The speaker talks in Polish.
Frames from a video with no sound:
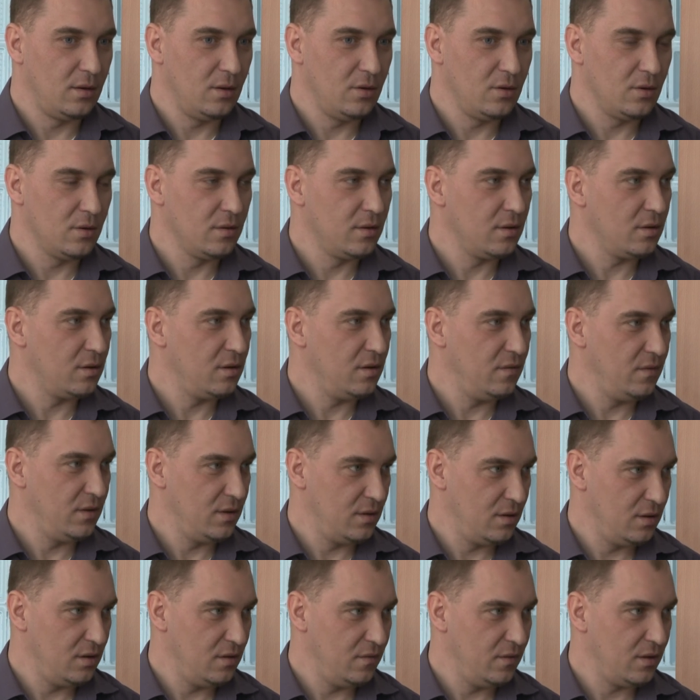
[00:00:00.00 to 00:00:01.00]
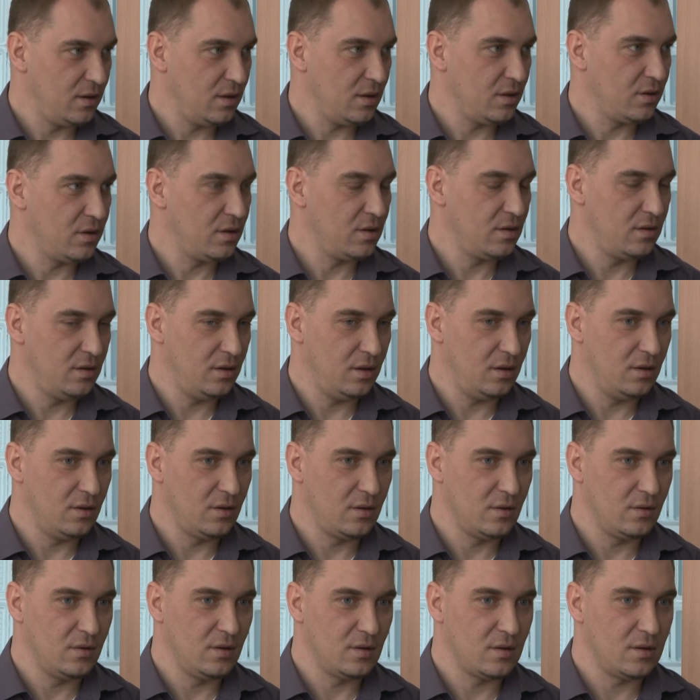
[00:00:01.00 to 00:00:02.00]
1919 e,
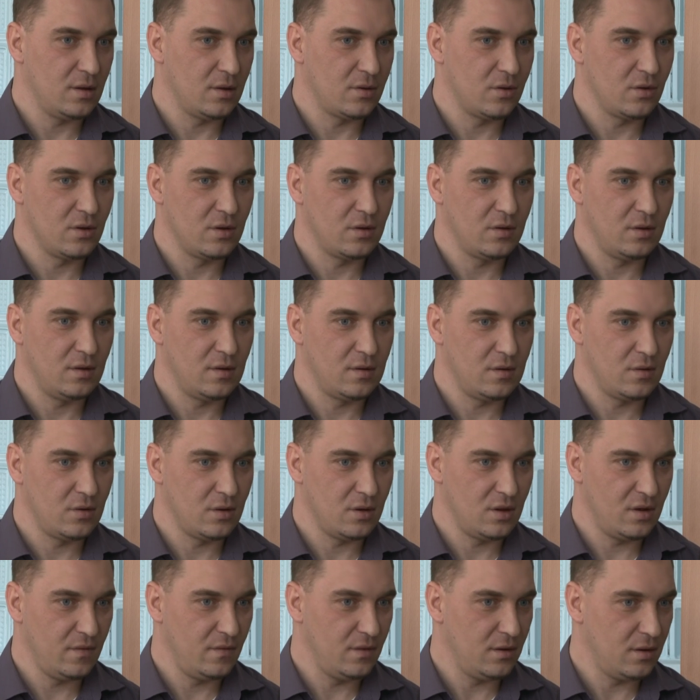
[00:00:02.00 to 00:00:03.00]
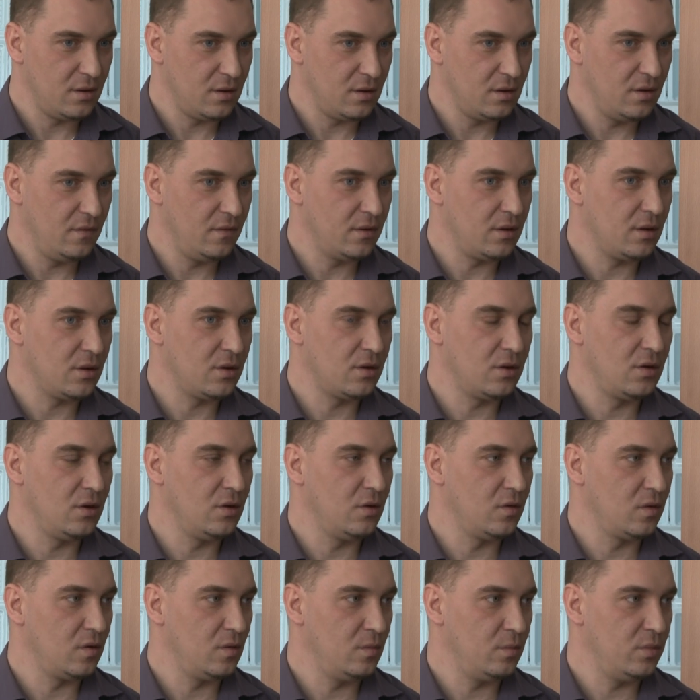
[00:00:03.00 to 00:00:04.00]
zdjęć, co nie znaczy, że to jest
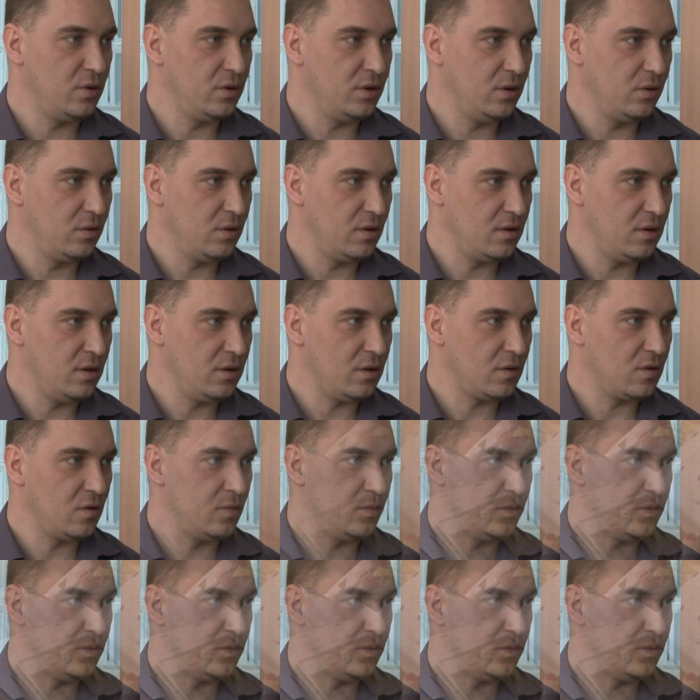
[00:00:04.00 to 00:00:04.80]
1919 osób, bo niektóre zdjęcia